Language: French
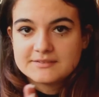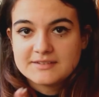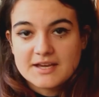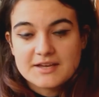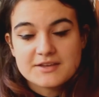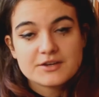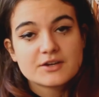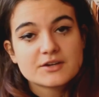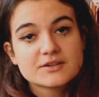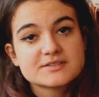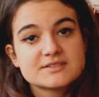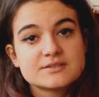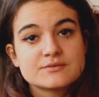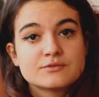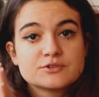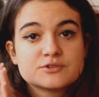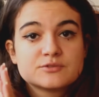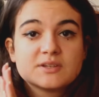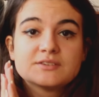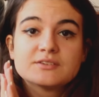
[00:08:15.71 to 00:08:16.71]
D'ailleurs, si
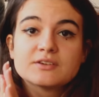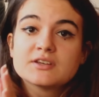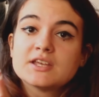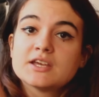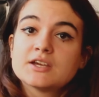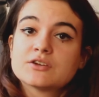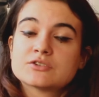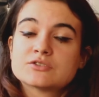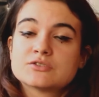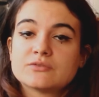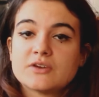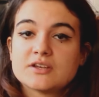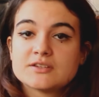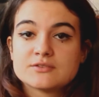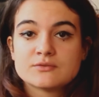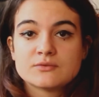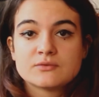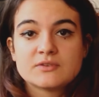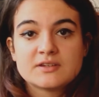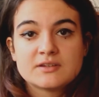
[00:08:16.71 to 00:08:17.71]
vous souhaiteriez que je
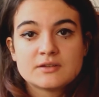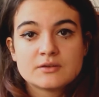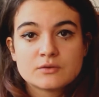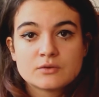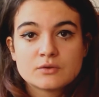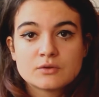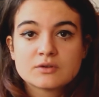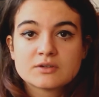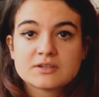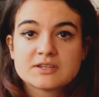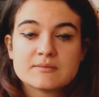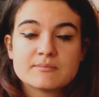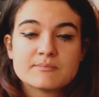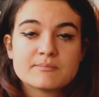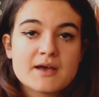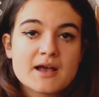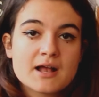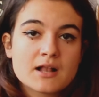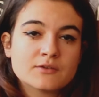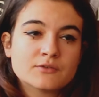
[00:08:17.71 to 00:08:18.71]
fasse une vidéo qui
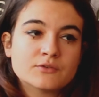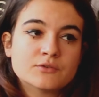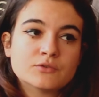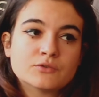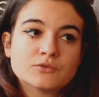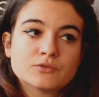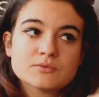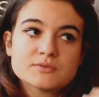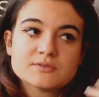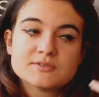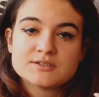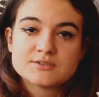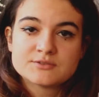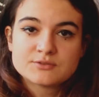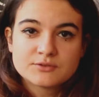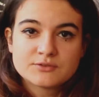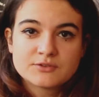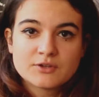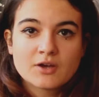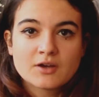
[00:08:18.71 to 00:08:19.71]
parle de tous ces
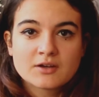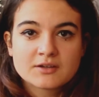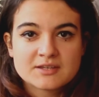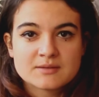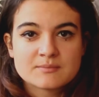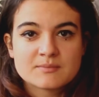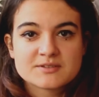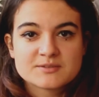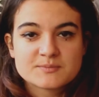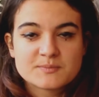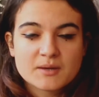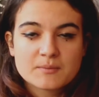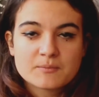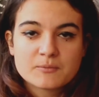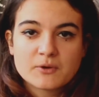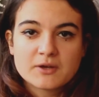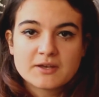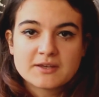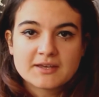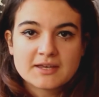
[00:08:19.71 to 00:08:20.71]
auteurs qui m'inspirent
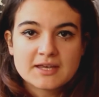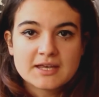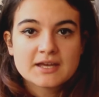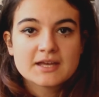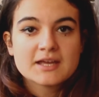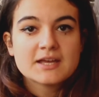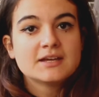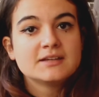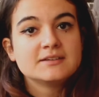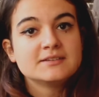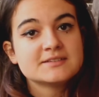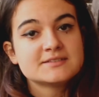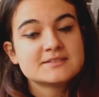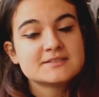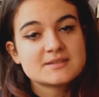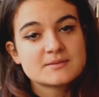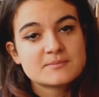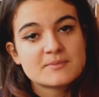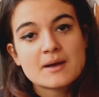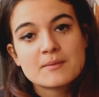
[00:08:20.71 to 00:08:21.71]
pour écrire,
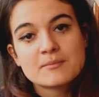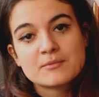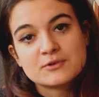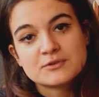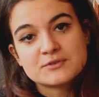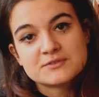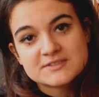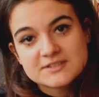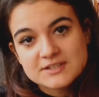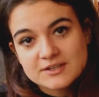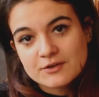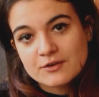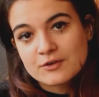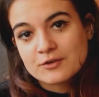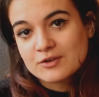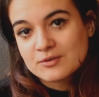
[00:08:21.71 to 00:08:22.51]
n'hésitez pas à me le dire en